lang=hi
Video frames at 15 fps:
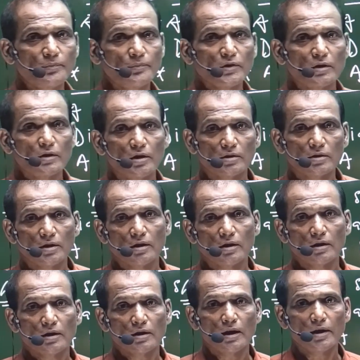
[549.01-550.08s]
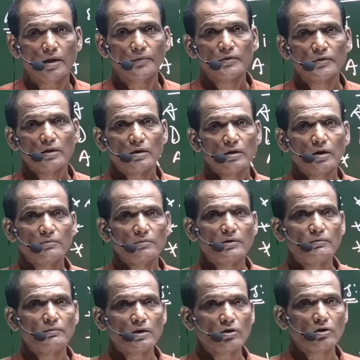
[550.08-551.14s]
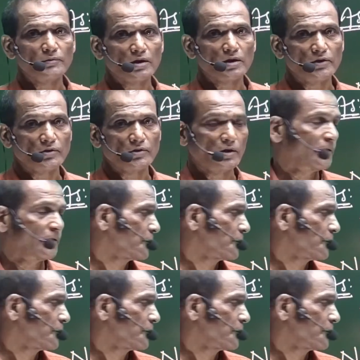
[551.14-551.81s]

एक तरह का क्या है नॉन वर्बल कम्युनिकेशन है